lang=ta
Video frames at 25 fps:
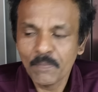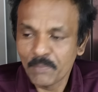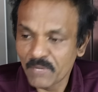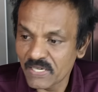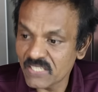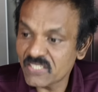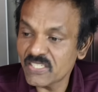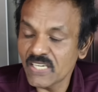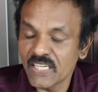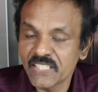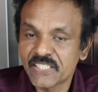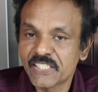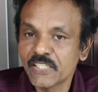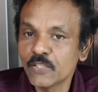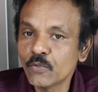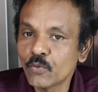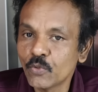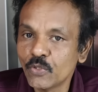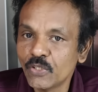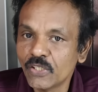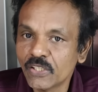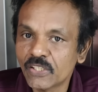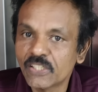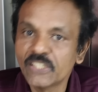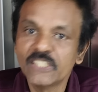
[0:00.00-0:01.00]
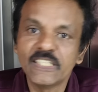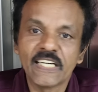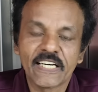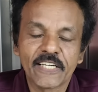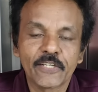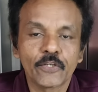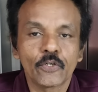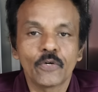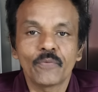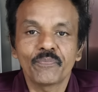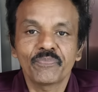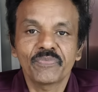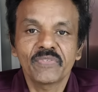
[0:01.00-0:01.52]
மனசாட்சின்னு ஒன்று இருக்குதுன்னு
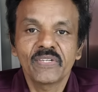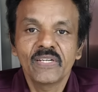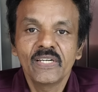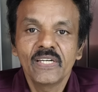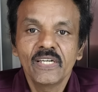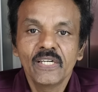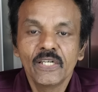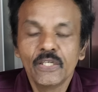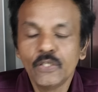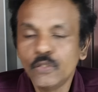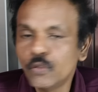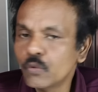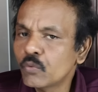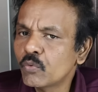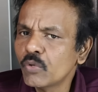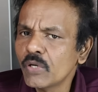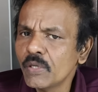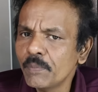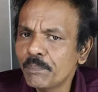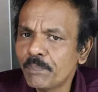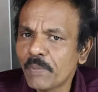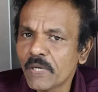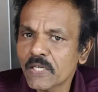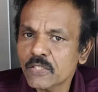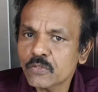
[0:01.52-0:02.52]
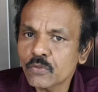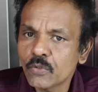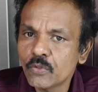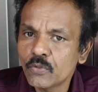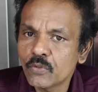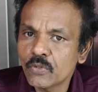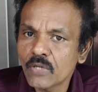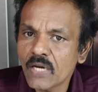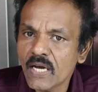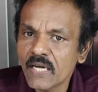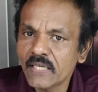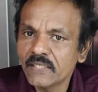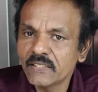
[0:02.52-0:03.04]
நினைக்கிறோம் இன்னும் குறிப்பாக
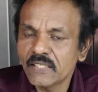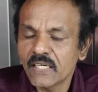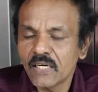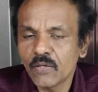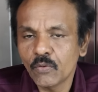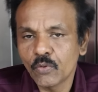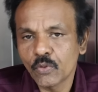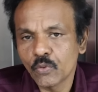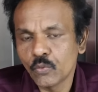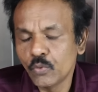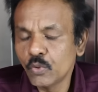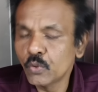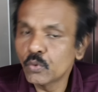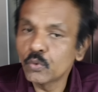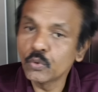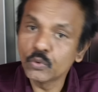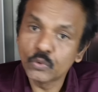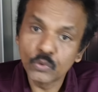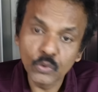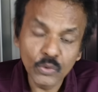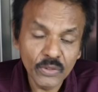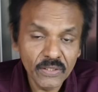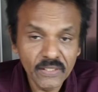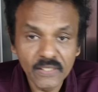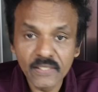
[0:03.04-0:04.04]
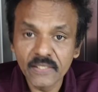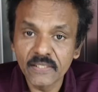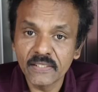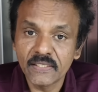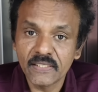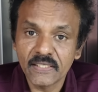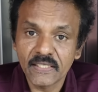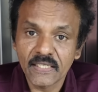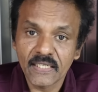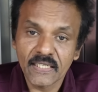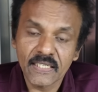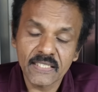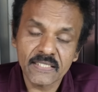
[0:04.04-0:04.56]
சொல்லணும்னா இதில் ஒரு உள்குத்தும்
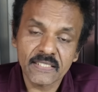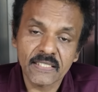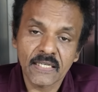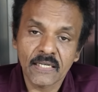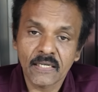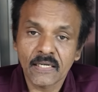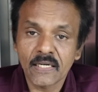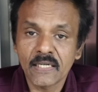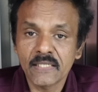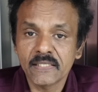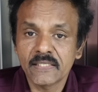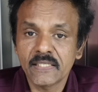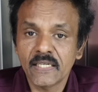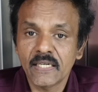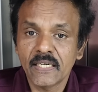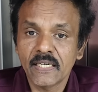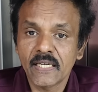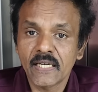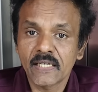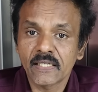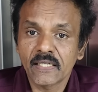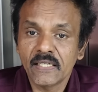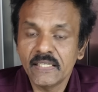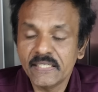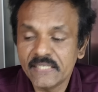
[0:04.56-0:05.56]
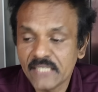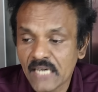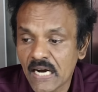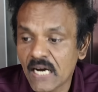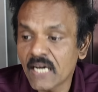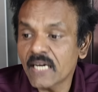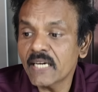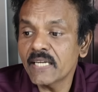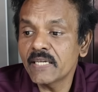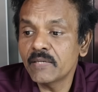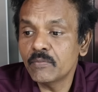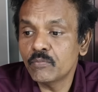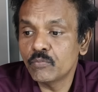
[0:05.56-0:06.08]
இருக்குது ஏன்னா சங்கராச்சாரியார்கள்
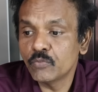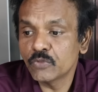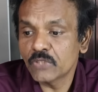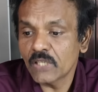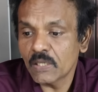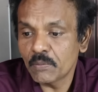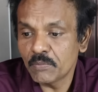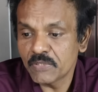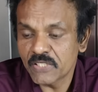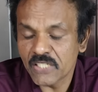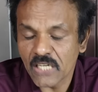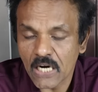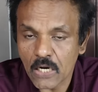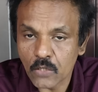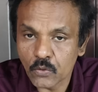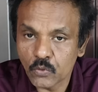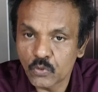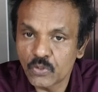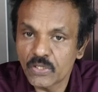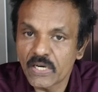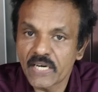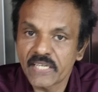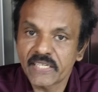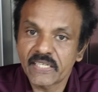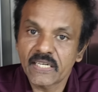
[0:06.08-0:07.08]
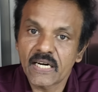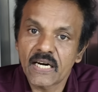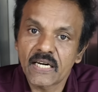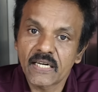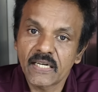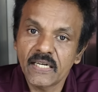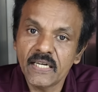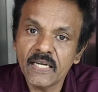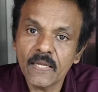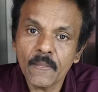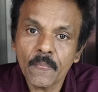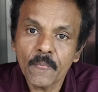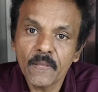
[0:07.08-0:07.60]
யாரை முதலமைச்சராகணும்னு
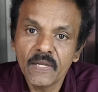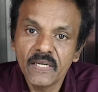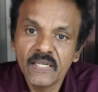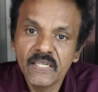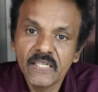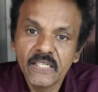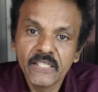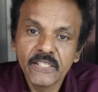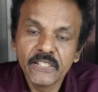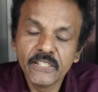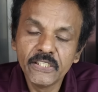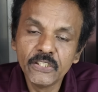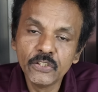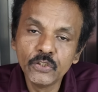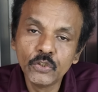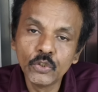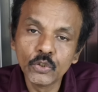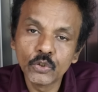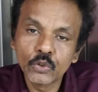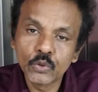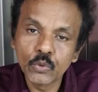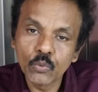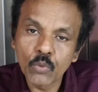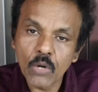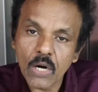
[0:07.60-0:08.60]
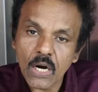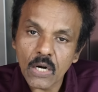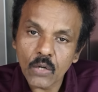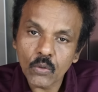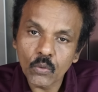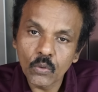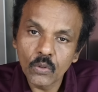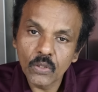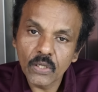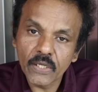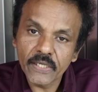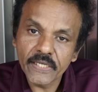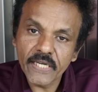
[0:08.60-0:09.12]
நினைக்கிறாங்க இந்துத்துவா
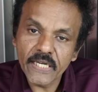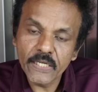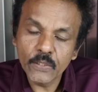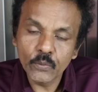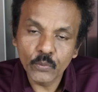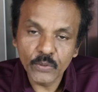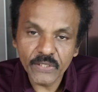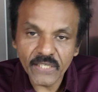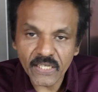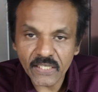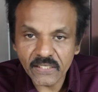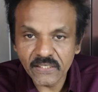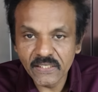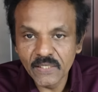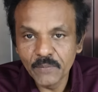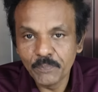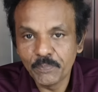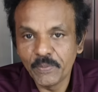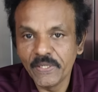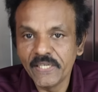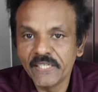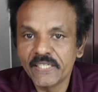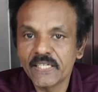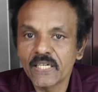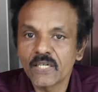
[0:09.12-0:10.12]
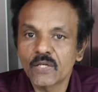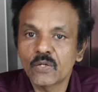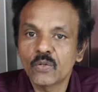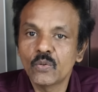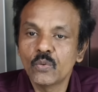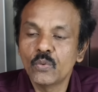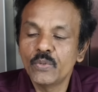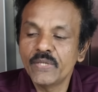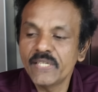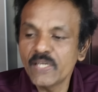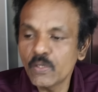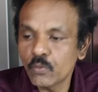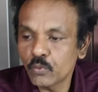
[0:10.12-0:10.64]
கொள்கையை உயர்த்தி
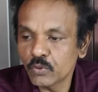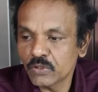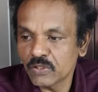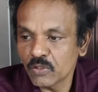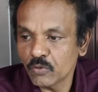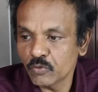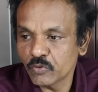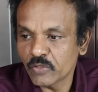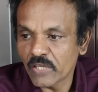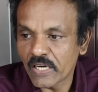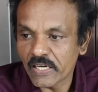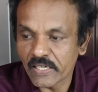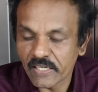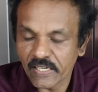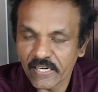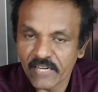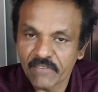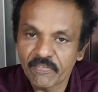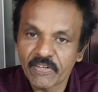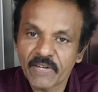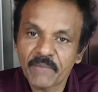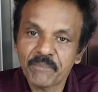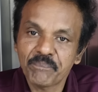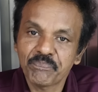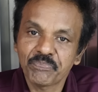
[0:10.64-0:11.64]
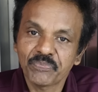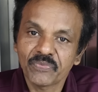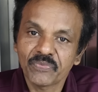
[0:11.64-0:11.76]
பிடிக்கக்கூடிய உத்தவ் தாக்கரேவை